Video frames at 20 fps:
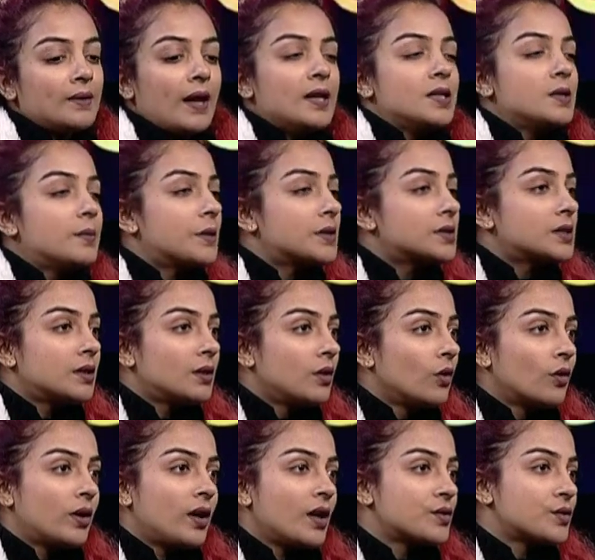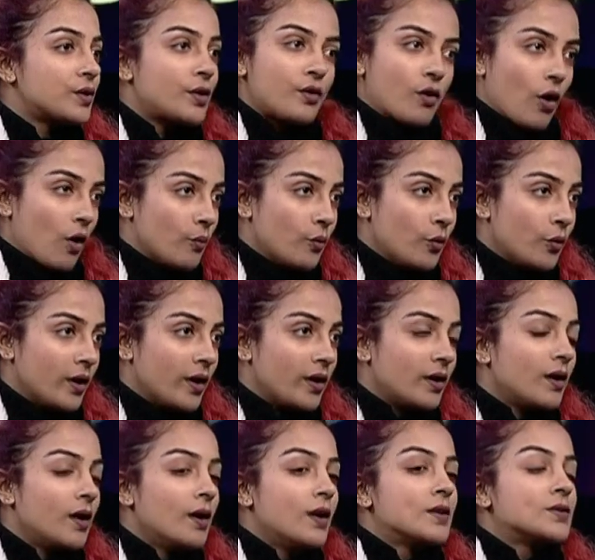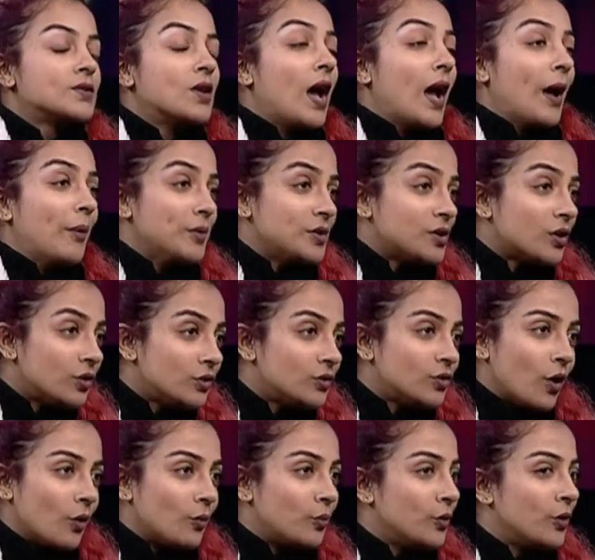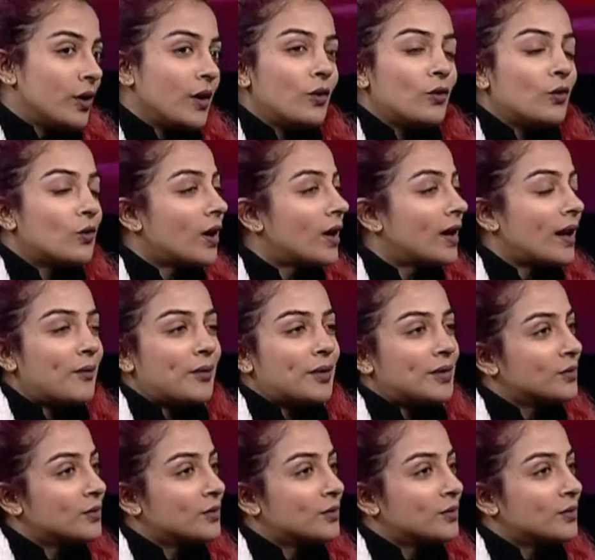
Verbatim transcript: নাইনটি পার্সেন্ট লোকই আসলে রংপুরের সো আমি যখন রংপুরের ওখানে আচ্ছা।